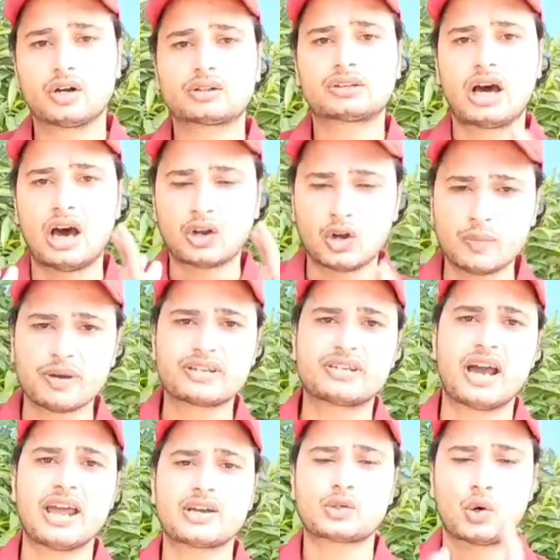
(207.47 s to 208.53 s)
और थानों में
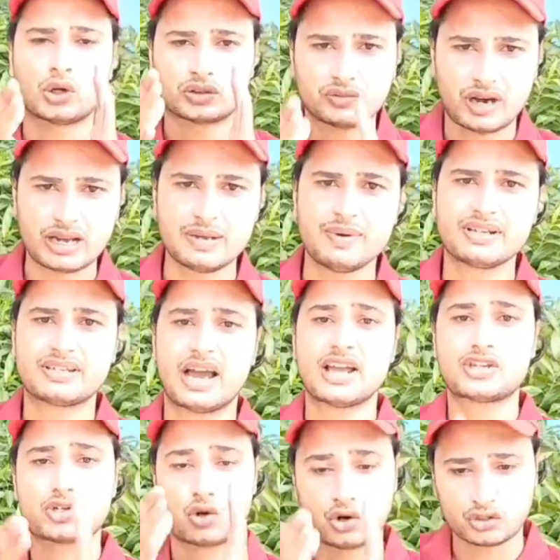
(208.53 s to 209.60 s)
जाए कोतवाली में
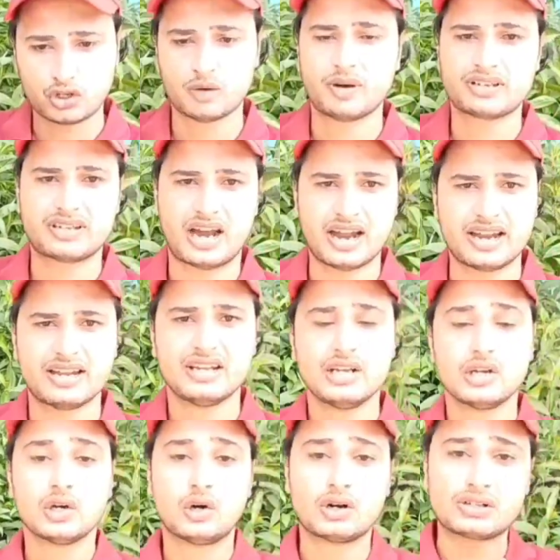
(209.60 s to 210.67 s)
जाए चौकियों में जाएं
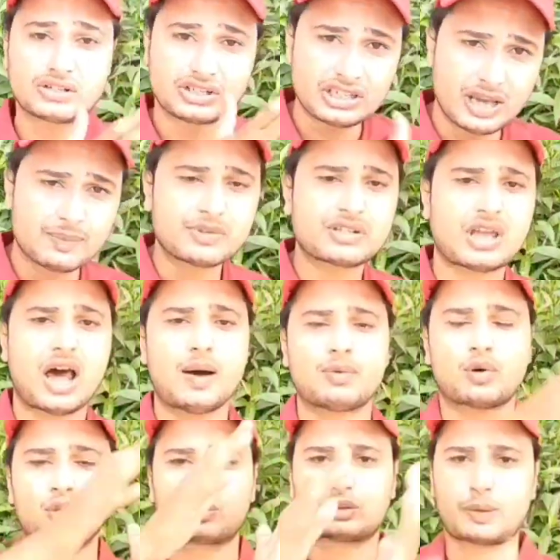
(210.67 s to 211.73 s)
और सीएम साहब
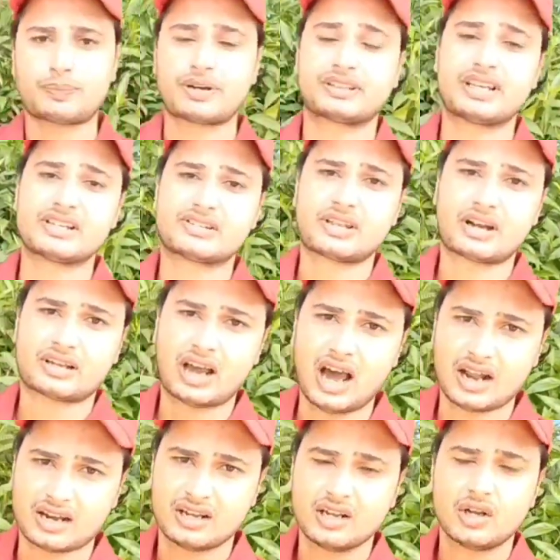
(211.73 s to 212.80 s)
और उत्तर प्रदेश
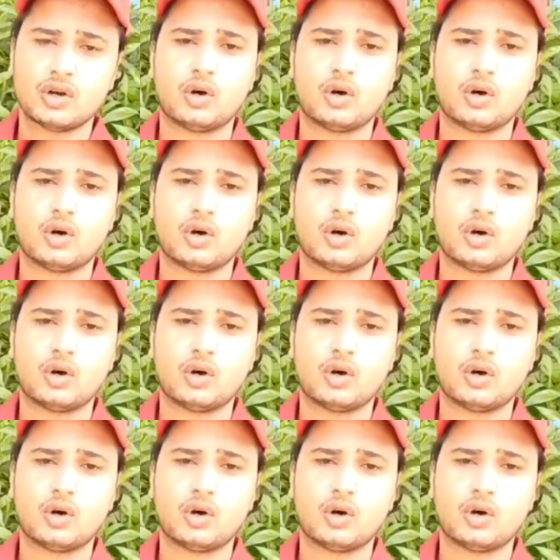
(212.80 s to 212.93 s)
सरकार